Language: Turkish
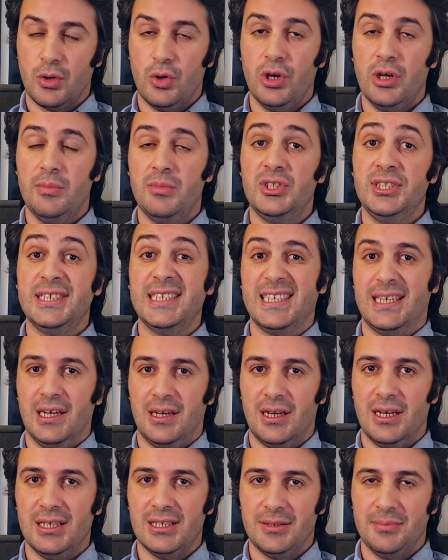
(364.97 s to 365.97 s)
koyabileceğiz iki
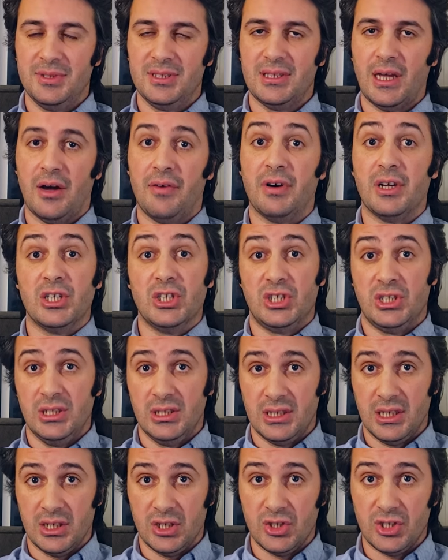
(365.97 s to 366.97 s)
analizimiz daha var.
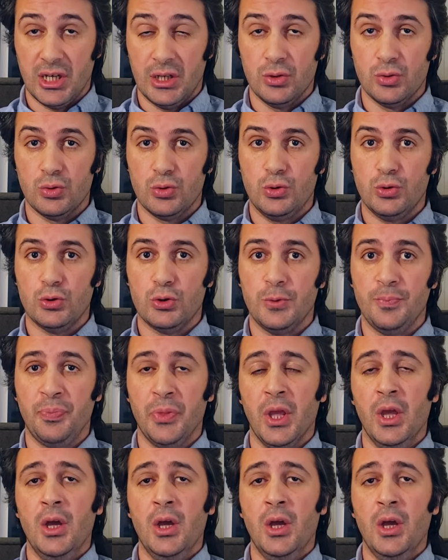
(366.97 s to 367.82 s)
İşinize yarayacağını düşündüm.